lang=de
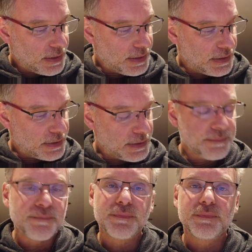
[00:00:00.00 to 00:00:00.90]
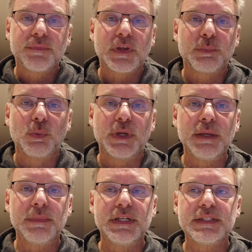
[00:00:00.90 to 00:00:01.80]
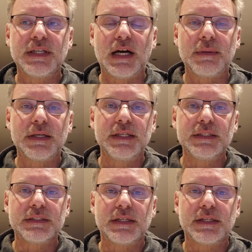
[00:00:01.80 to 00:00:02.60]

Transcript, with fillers: Äh, das Problem ist allerdings,